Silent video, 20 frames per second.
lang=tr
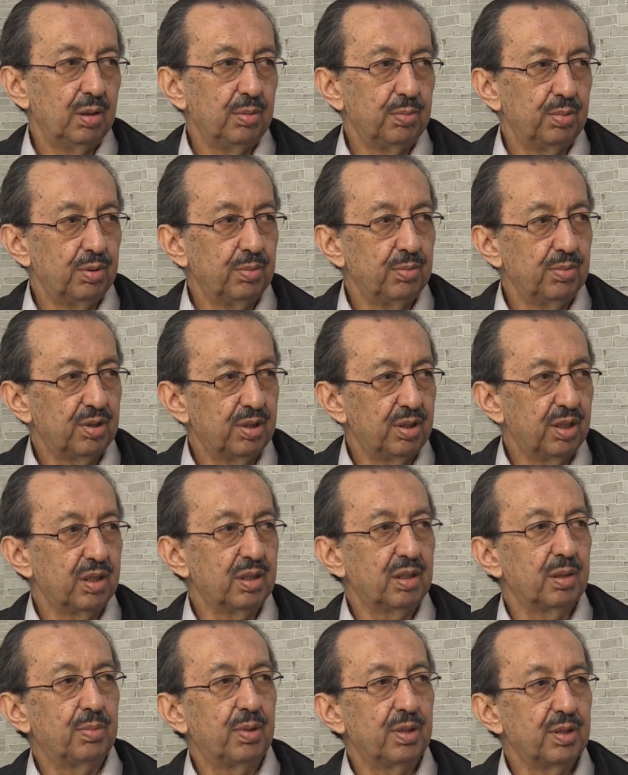Birimiz
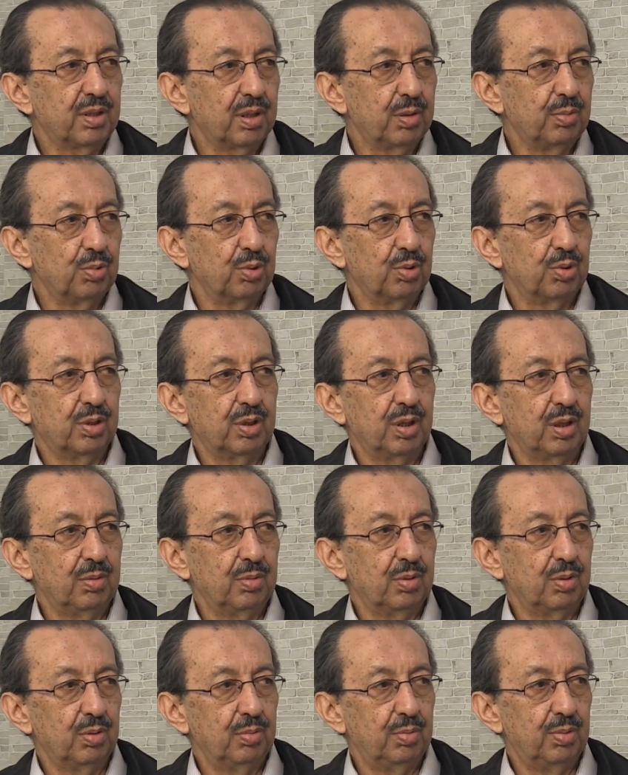diğerine benzemiyoruz değil
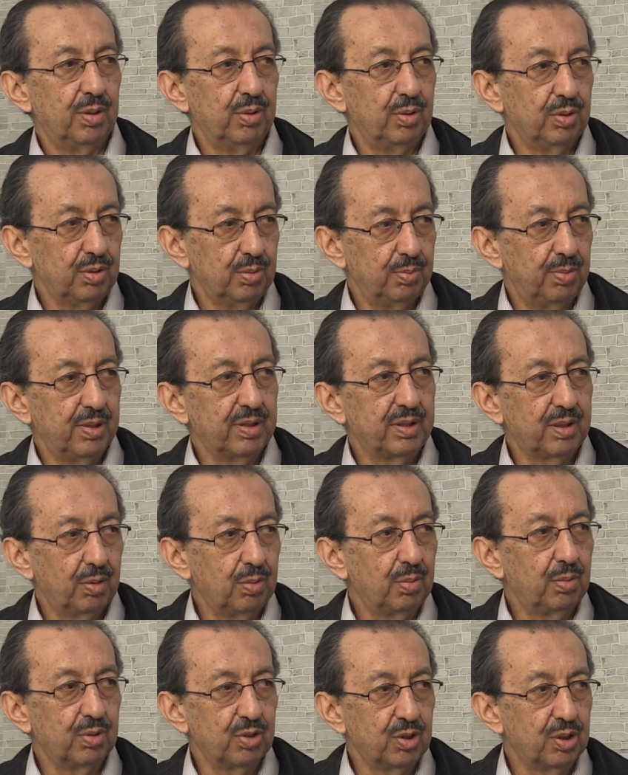mi? Evet.
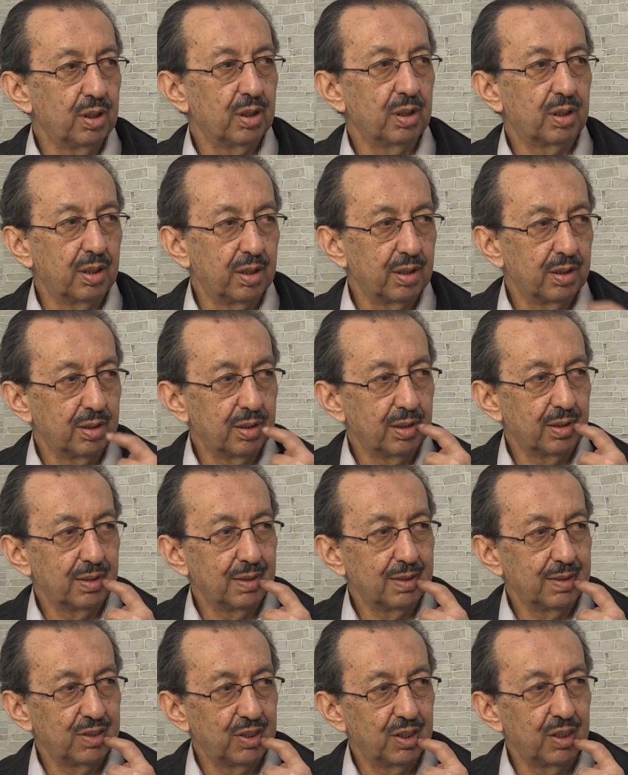Benzememe cihetlerin,
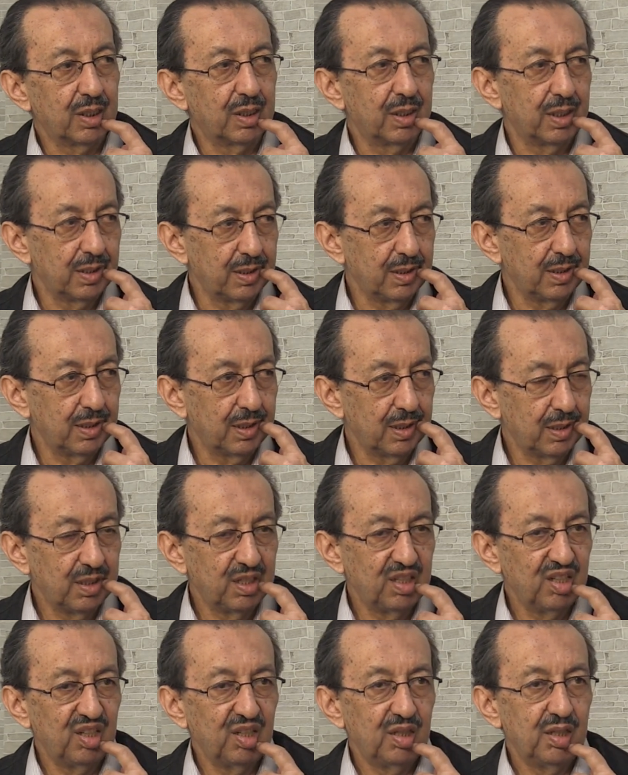cihetleriyle
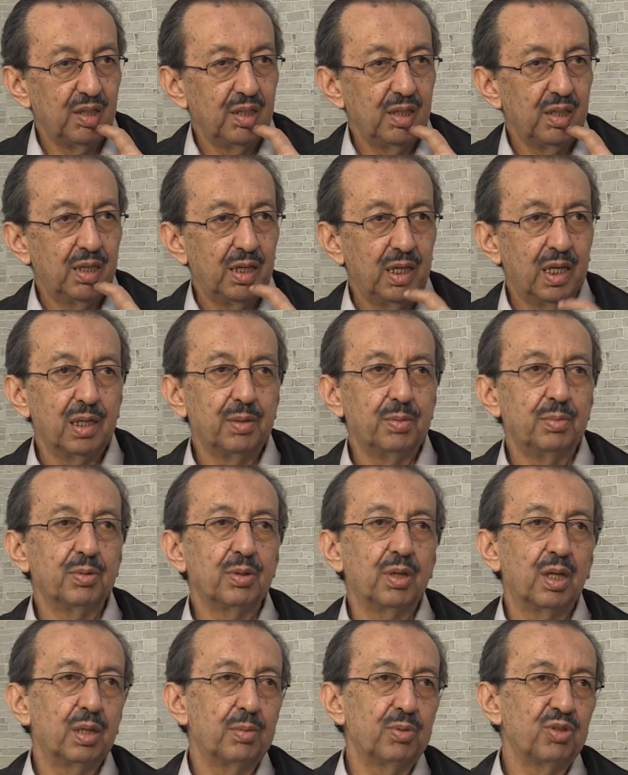her
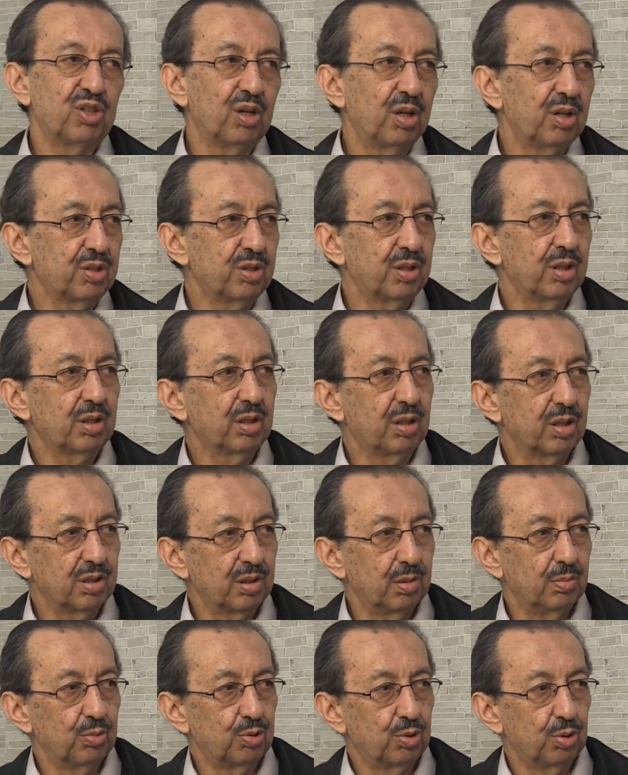birimiz ayrı bir şahsiyet
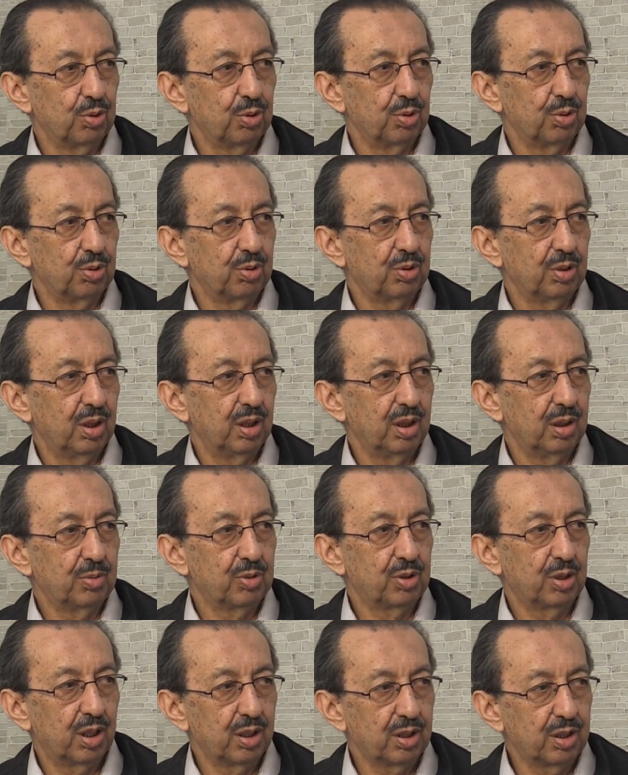kazanmış oluyoruz. Ayrı
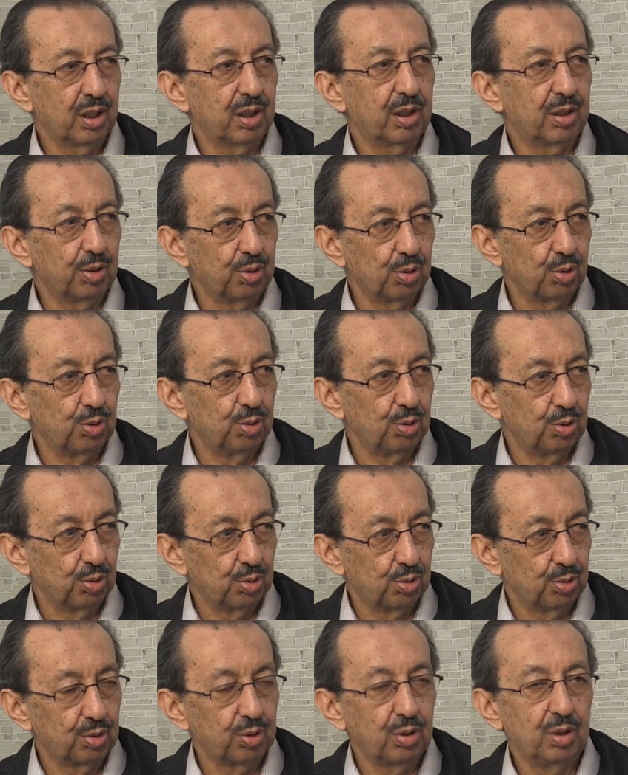bir şahsiyetle
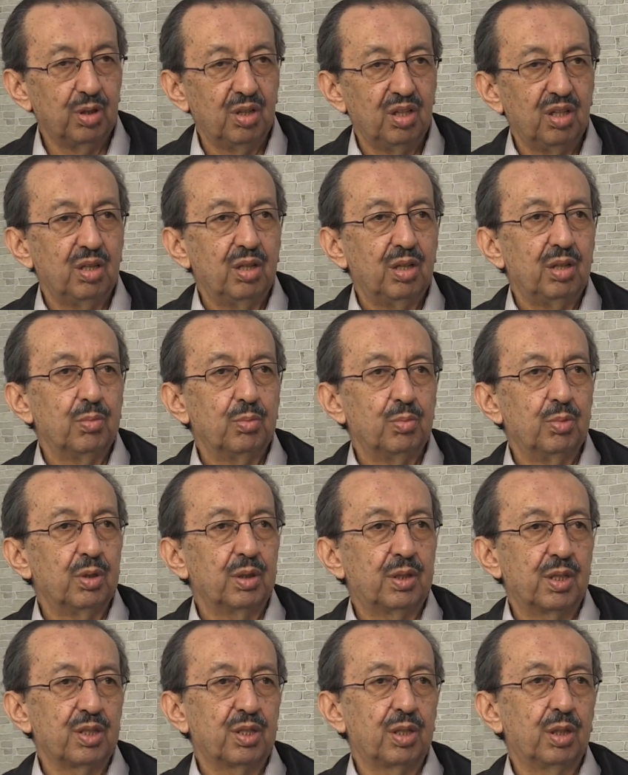görünüyoruz.
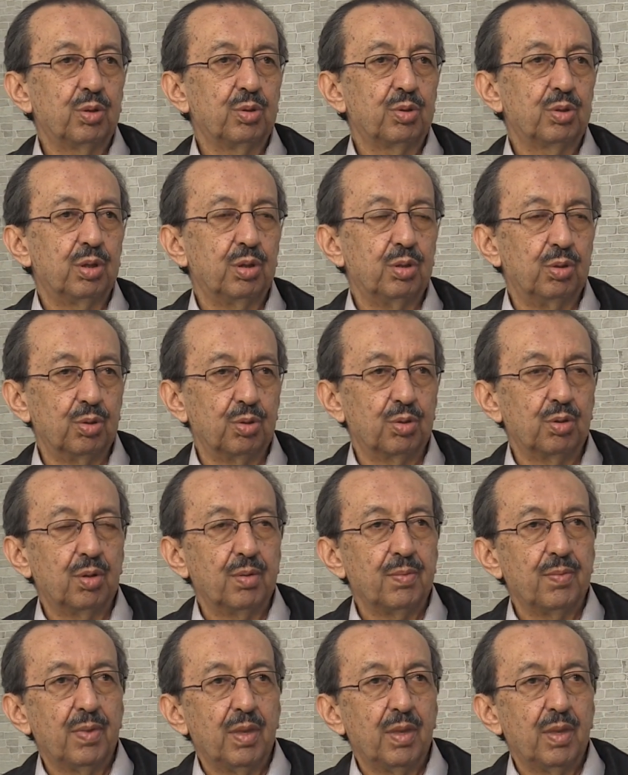Buna teşahhus deniyor.